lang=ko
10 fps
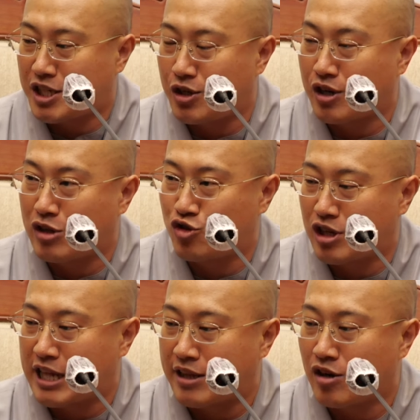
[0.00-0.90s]
기억해
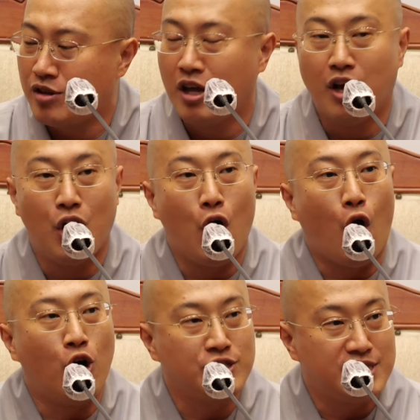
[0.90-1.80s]
주셔야 되는 건
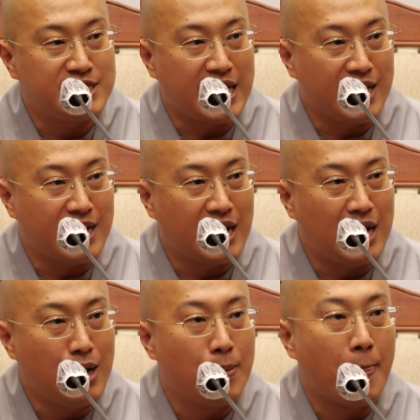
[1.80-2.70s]
언젠가